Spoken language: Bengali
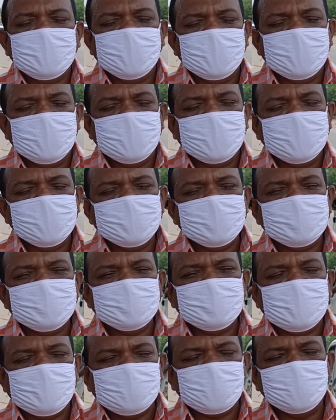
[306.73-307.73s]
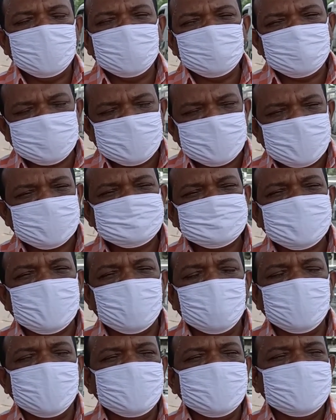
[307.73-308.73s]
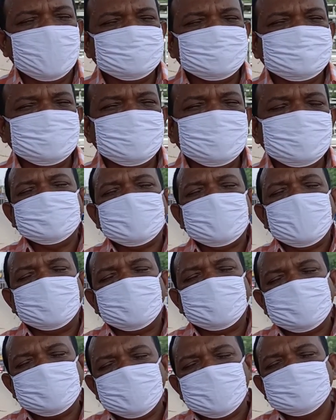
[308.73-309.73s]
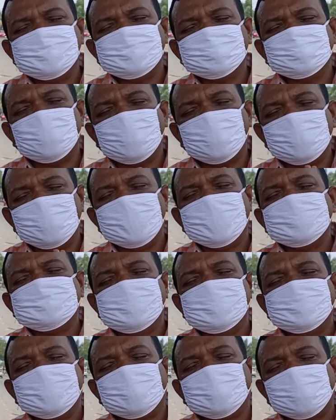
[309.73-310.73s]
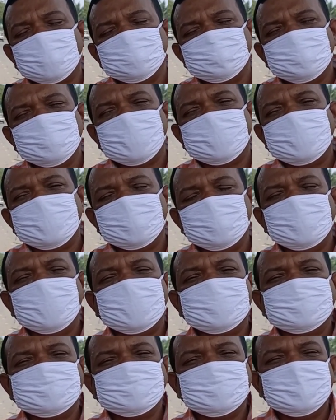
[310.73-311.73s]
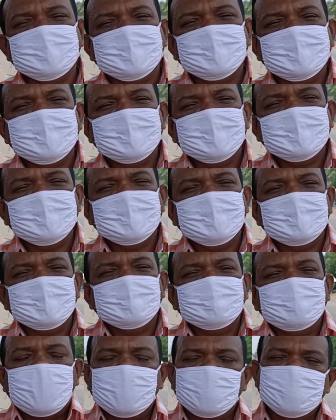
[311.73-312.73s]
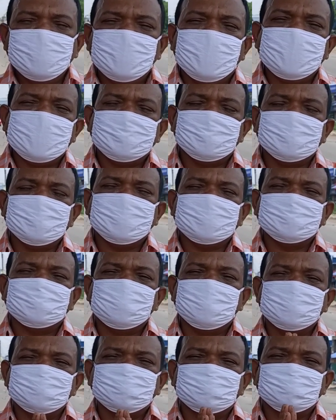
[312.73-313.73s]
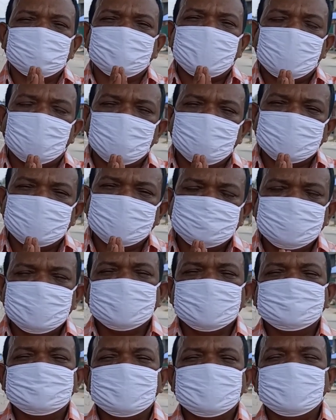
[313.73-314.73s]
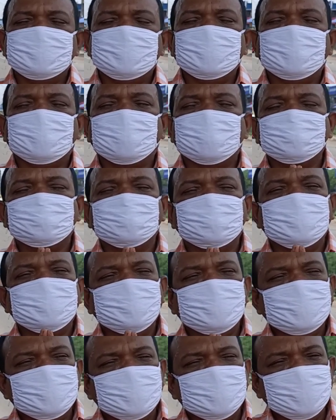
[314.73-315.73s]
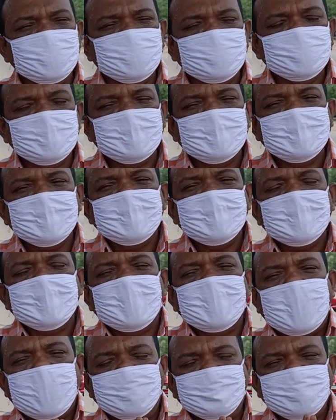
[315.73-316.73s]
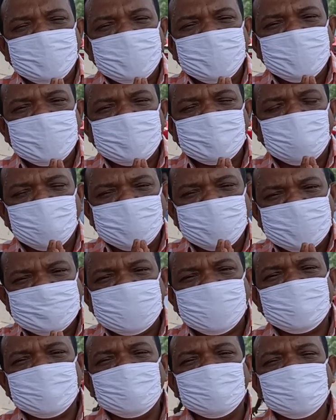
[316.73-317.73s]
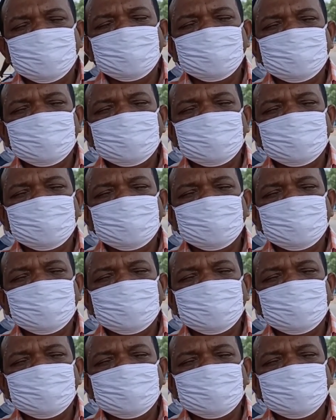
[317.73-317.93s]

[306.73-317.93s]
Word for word: আর আমরা প্রত্যেকের কাছে আহ্বান রাখছি আপনাদের কাছে সকলের কাছে আমরা করজোড়ে আবেদন রাখছি বামনঘাটা তথা সমস্ত ভাঙড়বাসীর কাছে আমাদের করজোড়ে নিবেদন আপনারা ঘরে থাকুন